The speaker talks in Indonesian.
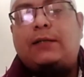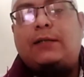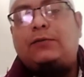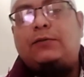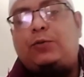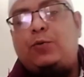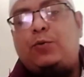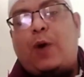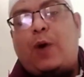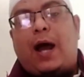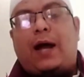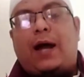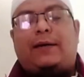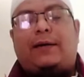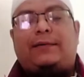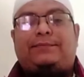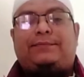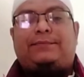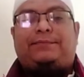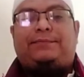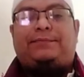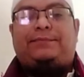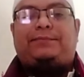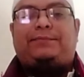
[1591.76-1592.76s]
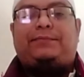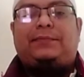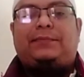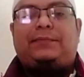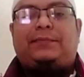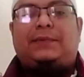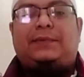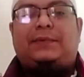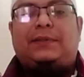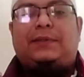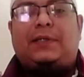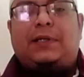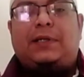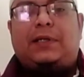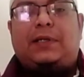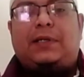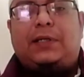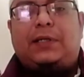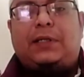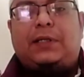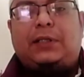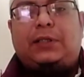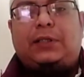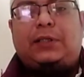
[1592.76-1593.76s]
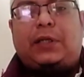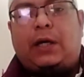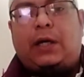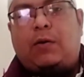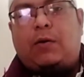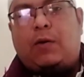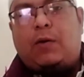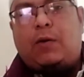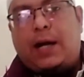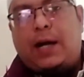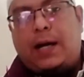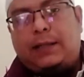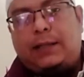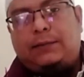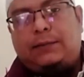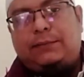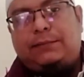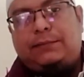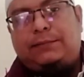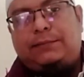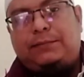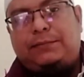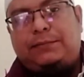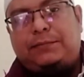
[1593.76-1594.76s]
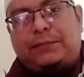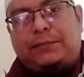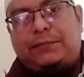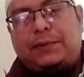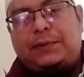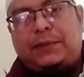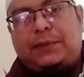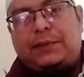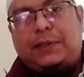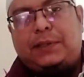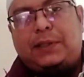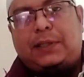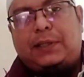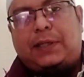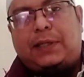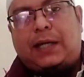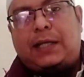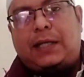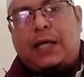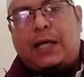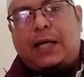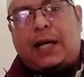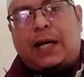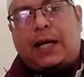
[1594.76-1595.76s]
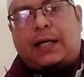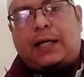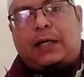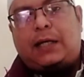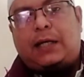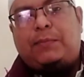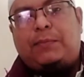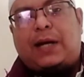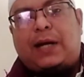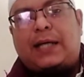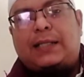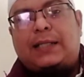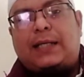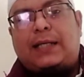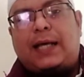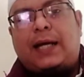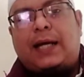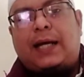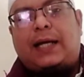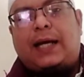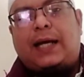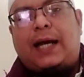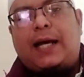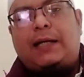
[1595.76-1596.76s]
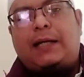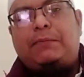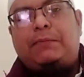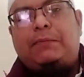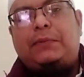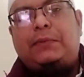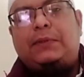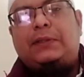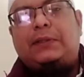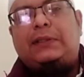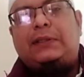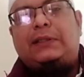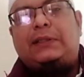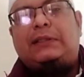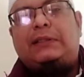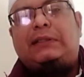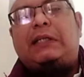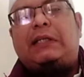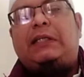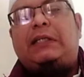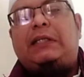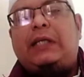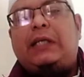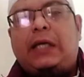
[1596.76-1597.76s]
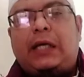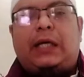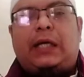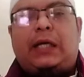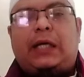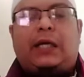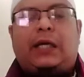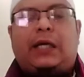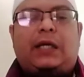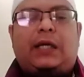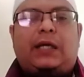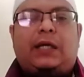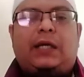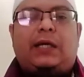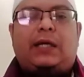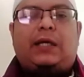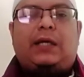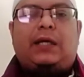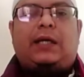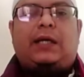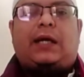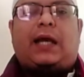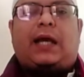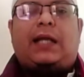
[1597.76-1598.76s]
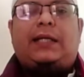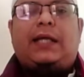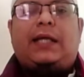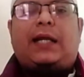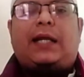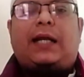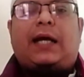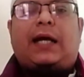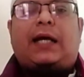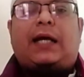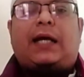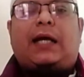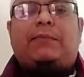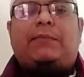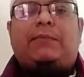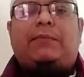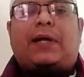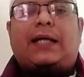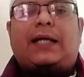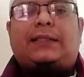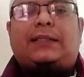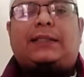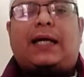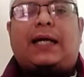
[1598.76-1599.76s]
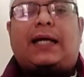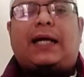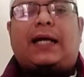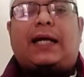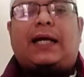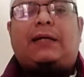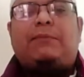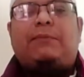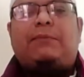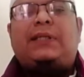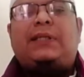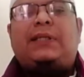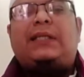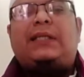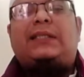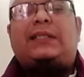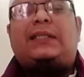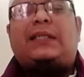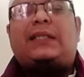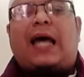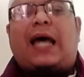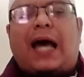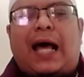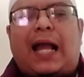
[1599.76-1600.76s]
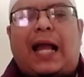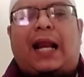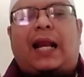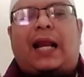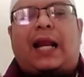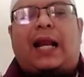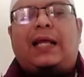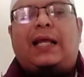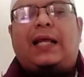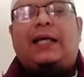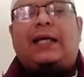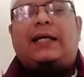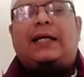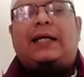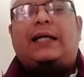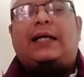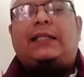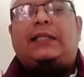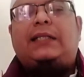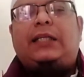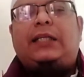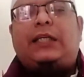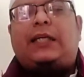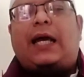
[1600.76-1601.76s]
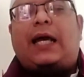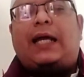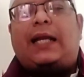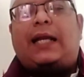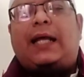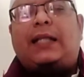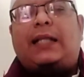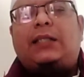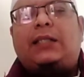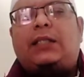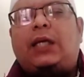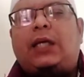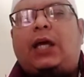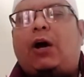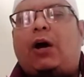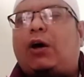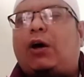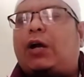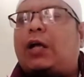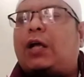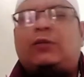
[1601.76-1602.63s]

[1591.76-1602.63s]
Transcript: Ya ikhwan, kalian akan merasakan sedih, kalian akan merasakan menyesal ketika nanti orang tua kalian sudah tidak ada.